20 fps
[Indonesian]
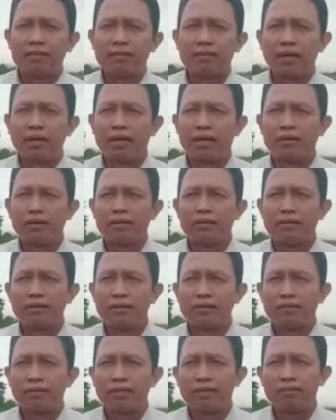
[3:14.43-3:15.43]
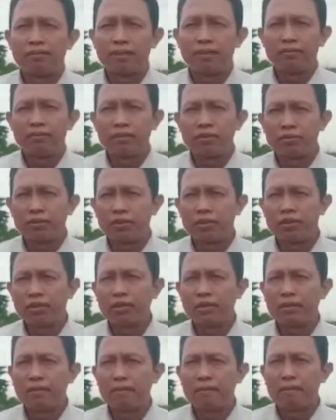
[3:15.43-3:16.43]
kemarin itu lebih fokus ke